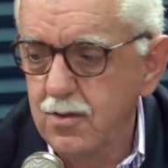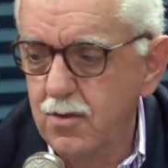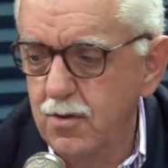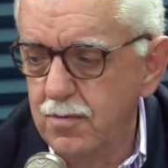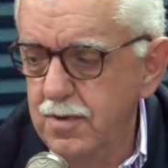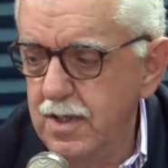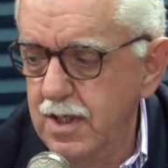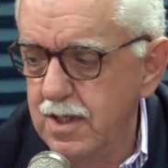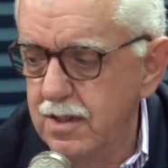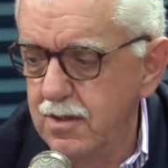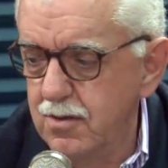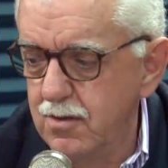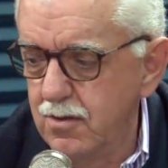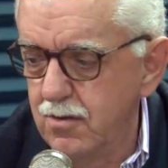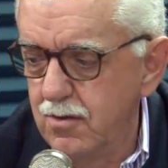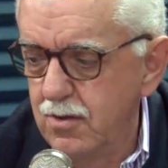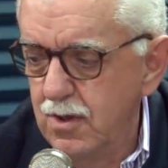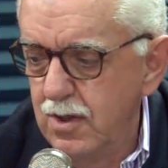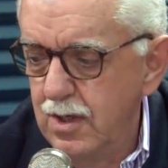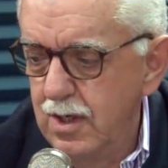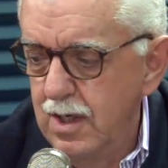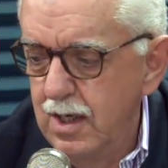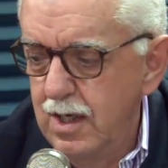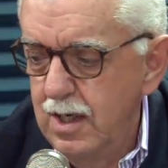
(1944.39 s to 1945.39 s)
gobierno,
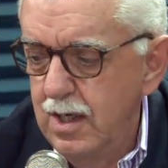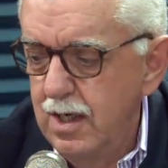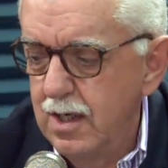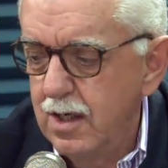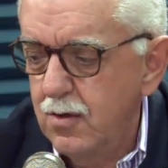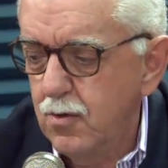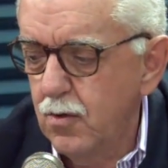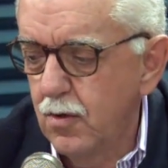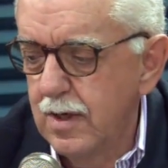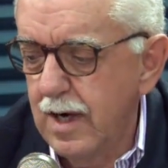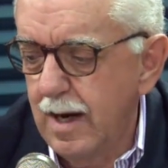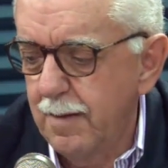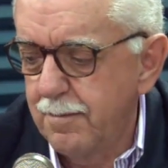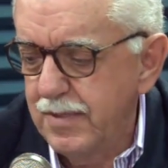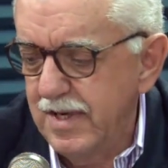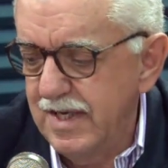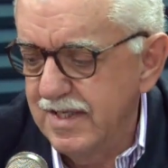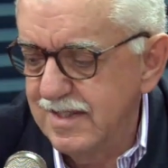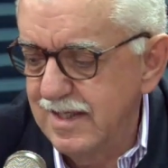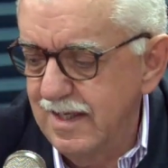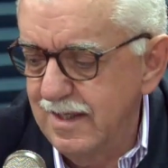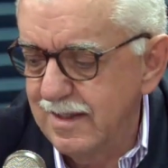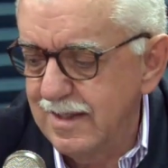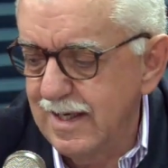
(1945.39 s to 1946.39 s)
con la
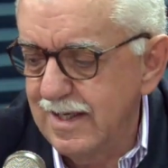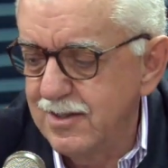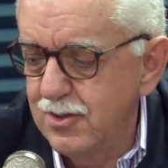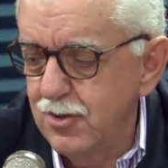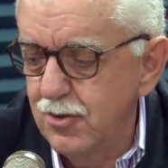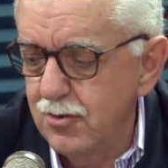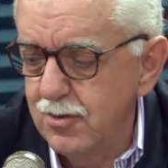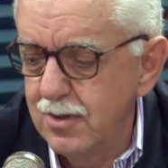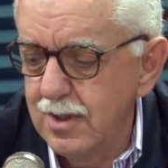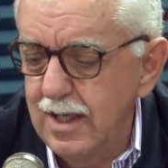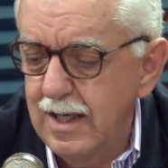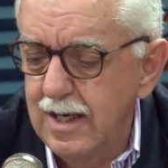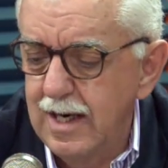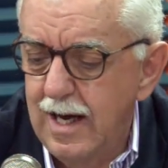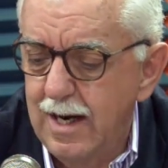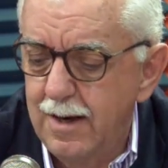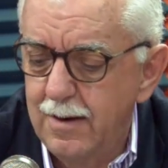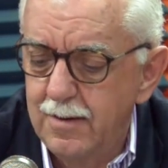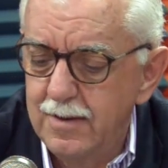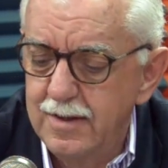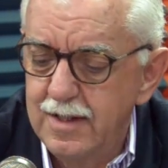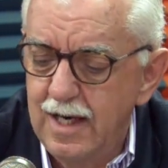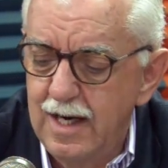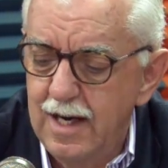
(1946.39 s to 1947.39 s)
presentación de
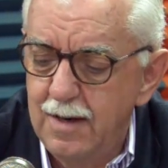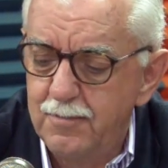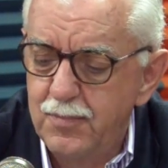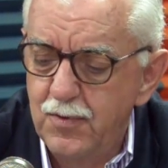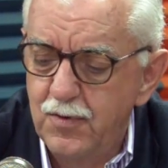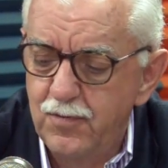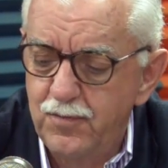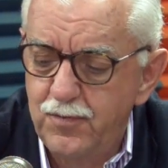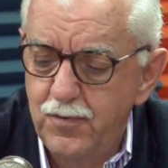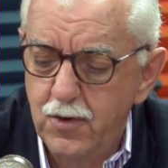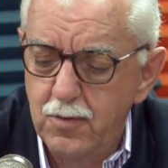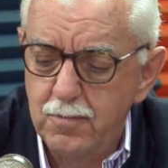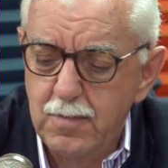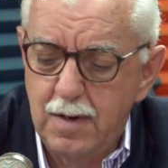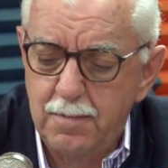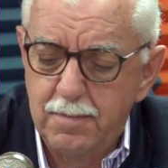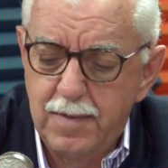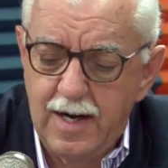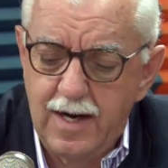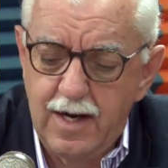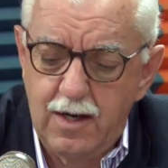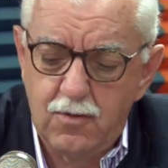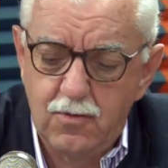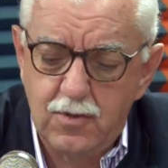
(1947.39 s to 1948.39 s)
la, de la proforma
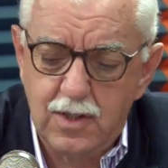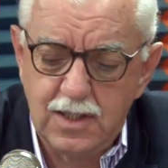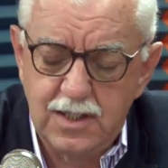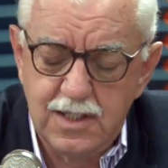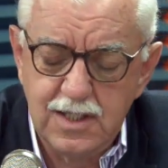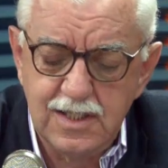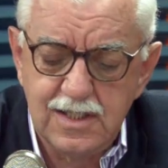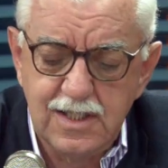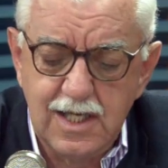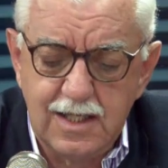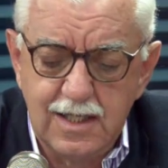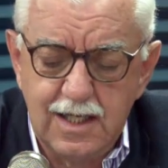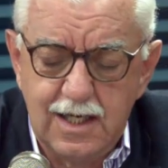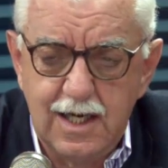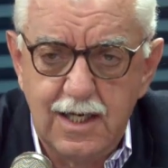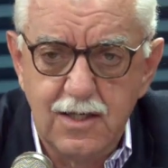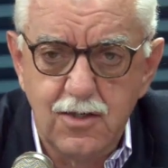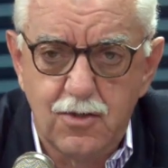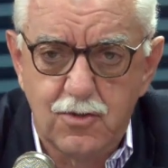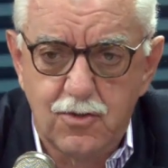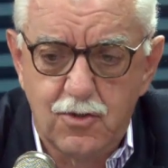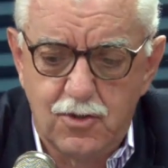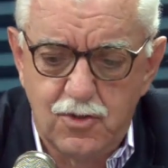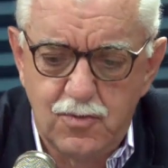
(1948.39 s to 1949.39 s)
para lo que resta del
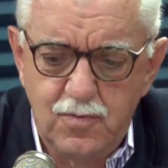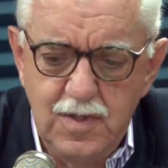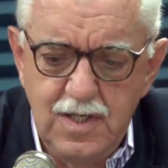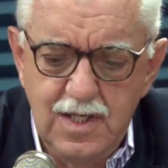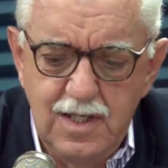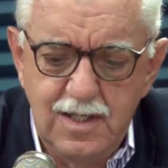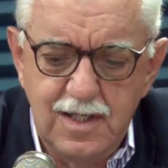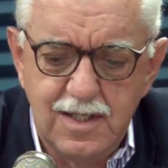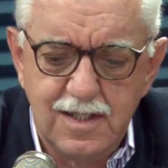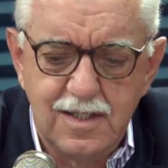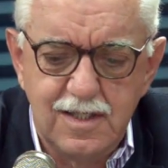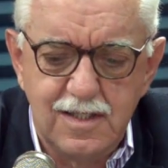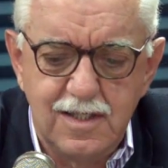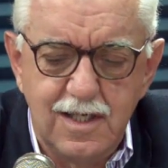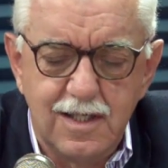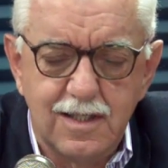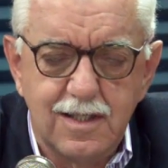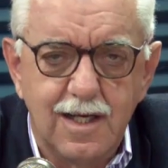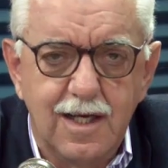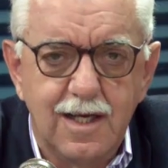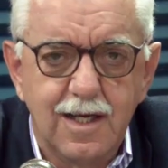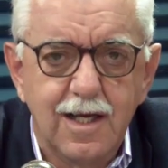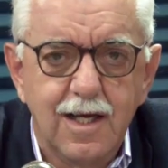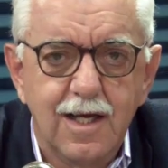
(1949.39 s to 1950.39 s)
año
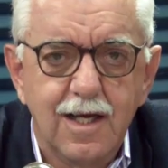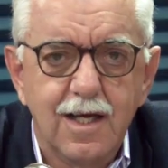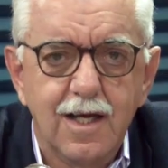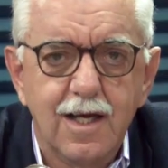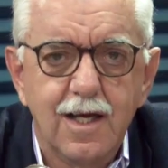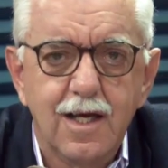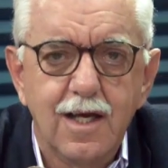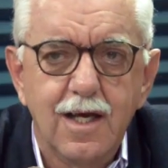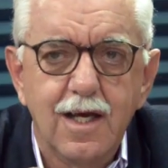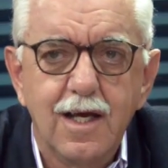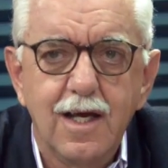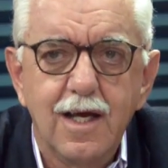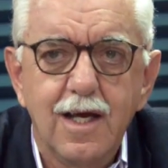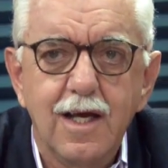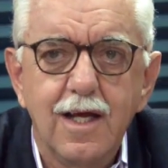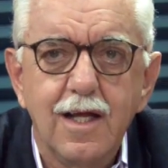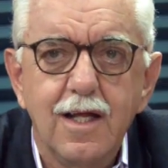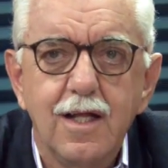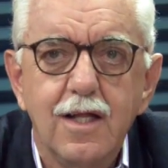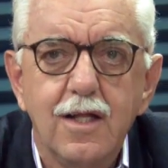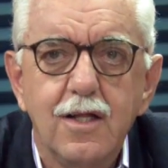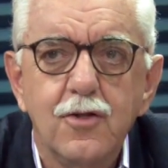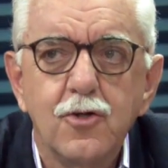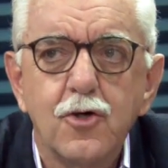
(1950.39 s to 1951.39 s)
2017,
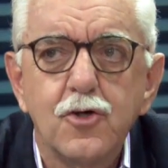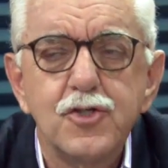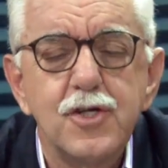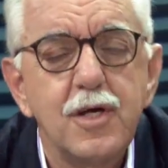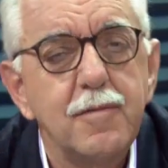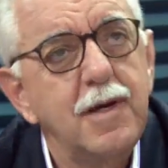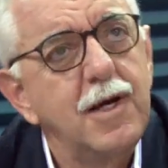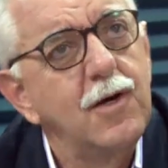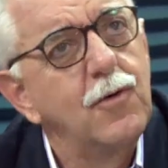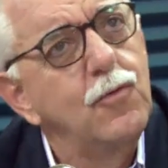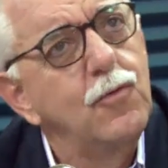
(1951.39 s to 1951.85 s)
no se ve